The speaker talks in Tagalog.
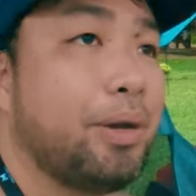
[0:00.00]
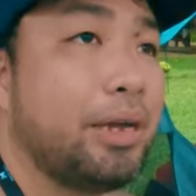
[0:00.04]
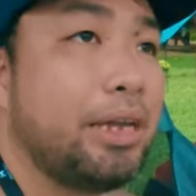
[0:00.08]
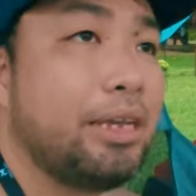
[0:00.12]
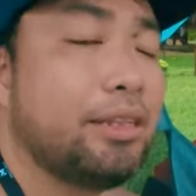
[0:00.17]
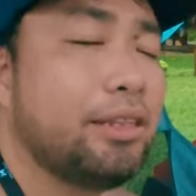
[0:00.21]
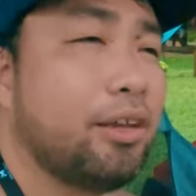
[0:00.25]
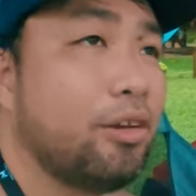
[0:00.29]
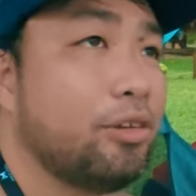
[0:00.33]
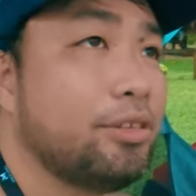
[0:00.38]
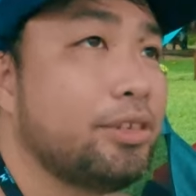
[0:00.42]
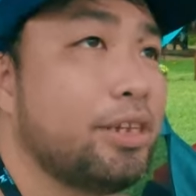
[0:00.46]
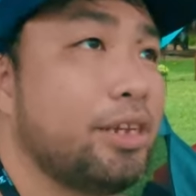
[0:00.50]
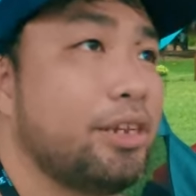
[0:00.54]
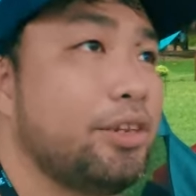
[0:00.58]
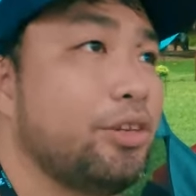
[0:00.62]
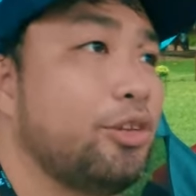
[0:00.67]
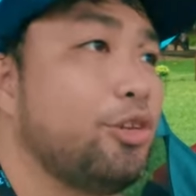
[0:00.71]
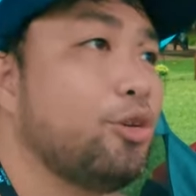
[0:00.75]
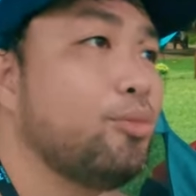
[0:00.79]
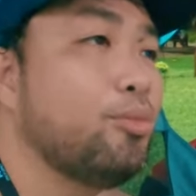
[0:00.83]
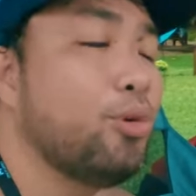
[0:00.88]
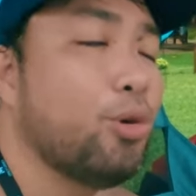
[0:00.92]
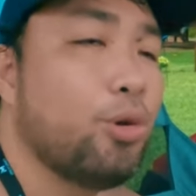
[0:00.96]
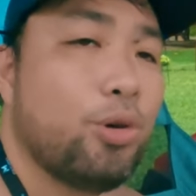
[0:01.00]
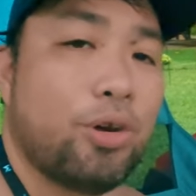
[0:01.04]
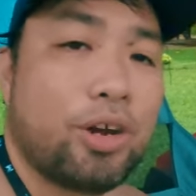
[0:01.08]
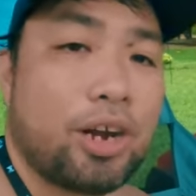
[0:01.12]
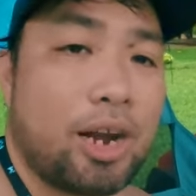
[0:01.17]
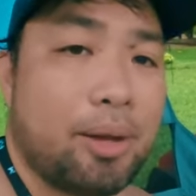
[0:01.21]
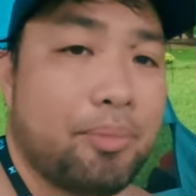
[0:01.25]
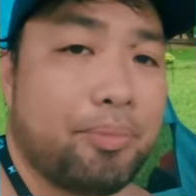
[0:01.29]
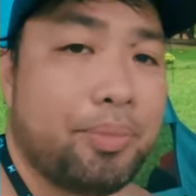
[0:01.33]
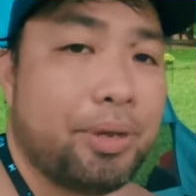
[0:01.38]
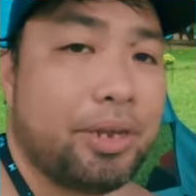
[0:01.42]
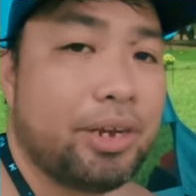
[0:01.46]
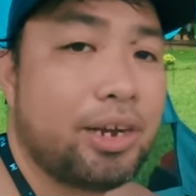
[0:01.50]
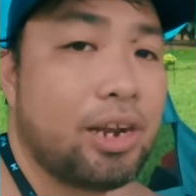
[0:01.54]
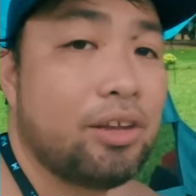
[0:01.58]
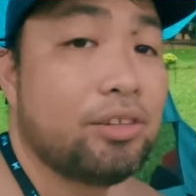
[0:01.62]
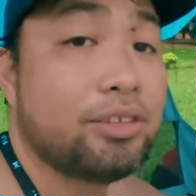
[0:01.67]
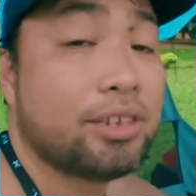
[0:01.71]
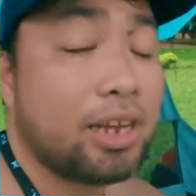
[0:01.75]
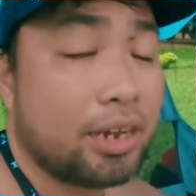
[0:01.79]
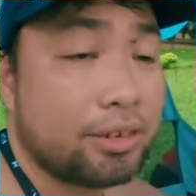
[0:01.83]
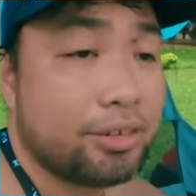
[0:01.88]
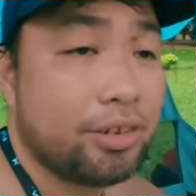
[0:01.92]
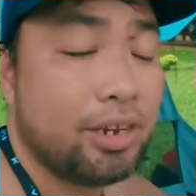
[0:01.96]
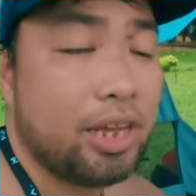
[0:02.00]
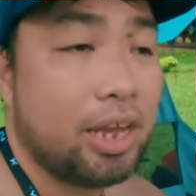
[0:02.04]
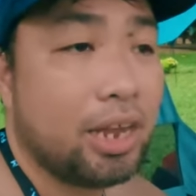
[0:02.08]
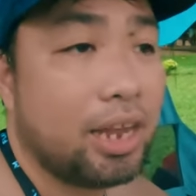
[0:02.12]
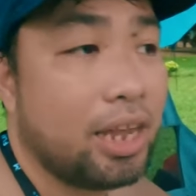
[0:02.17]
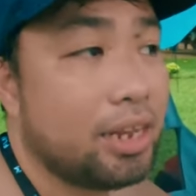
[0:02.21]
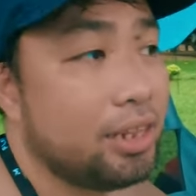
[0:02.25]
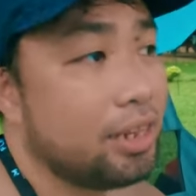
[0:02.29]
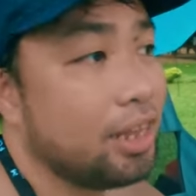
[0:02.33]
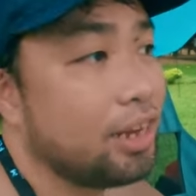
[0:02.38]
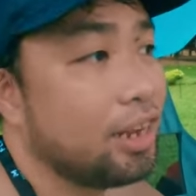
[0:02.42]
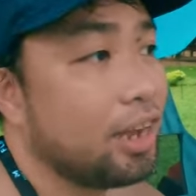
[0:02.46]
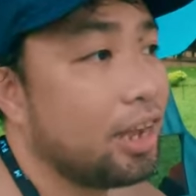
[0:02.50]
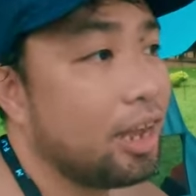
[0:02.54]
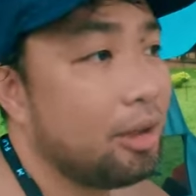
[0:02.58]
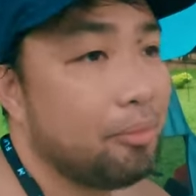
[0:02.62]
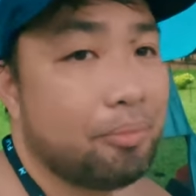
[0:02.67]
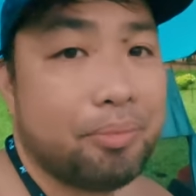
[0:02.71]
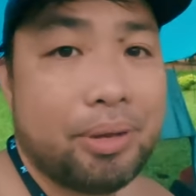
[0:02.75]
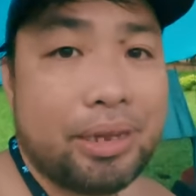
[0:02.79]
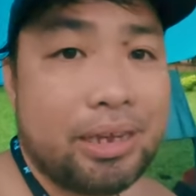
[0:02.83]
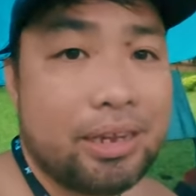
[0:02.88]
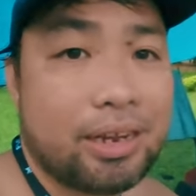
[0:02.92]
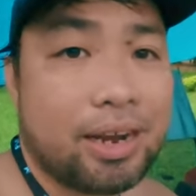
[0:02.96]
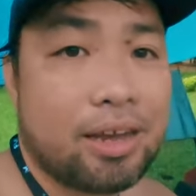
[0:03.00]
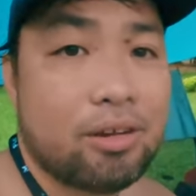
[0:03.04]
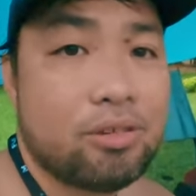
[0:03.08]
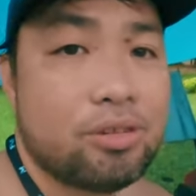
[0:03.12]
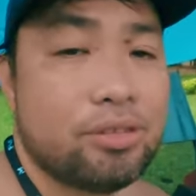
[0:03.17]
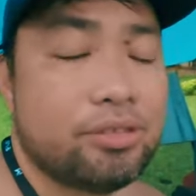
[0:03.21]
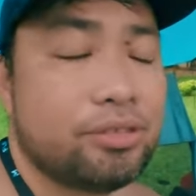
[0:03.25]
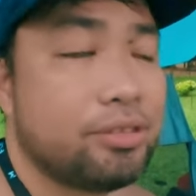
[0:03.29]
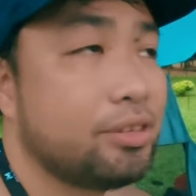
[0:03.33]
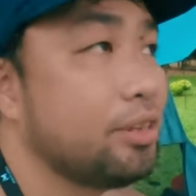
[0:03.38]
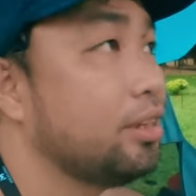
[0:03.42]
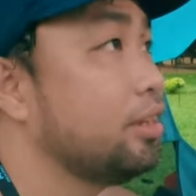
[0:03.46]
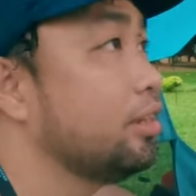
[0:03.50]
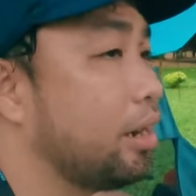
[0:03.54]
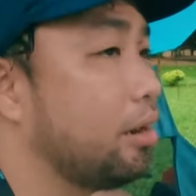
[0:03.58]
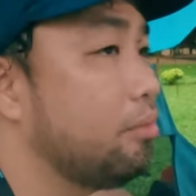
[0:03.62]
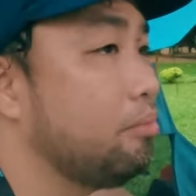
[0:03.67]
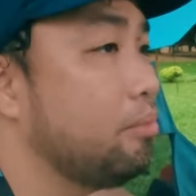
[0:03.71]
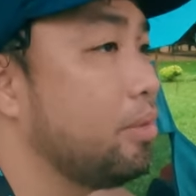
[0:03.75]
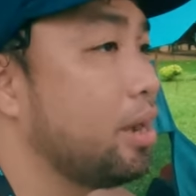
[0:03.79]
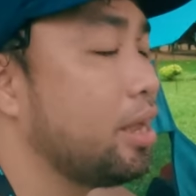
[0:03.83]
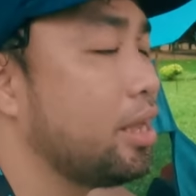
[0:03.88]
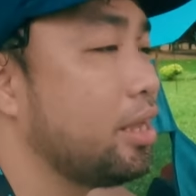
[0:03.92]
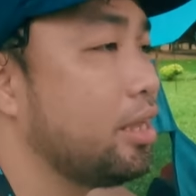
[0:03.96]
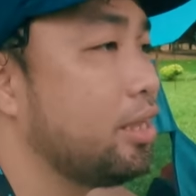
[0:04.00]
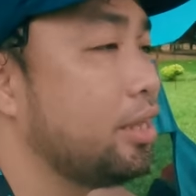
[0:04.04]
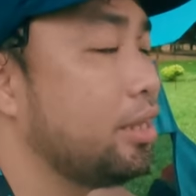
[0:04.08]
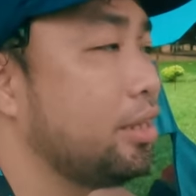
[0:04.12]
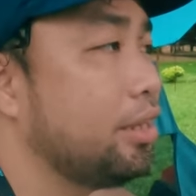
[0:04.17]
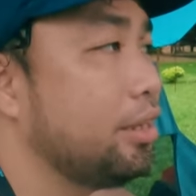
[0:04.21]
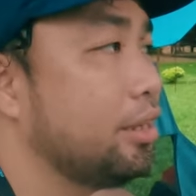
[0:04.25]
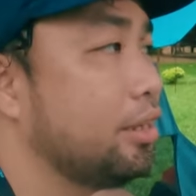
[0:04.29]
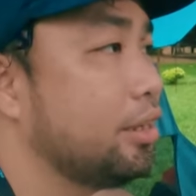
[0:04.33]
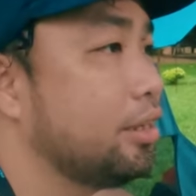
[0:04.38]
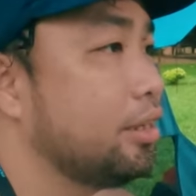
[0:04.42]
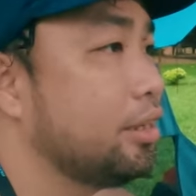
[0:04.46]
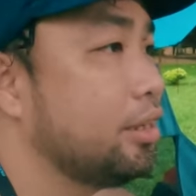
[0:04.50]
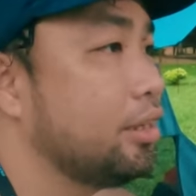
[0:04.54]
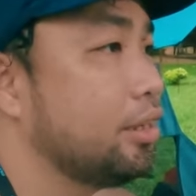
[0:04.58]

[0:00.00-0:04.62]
mapakita ko sa inyo yung buong camping grounds actually ang ganda ng camping grounds parang may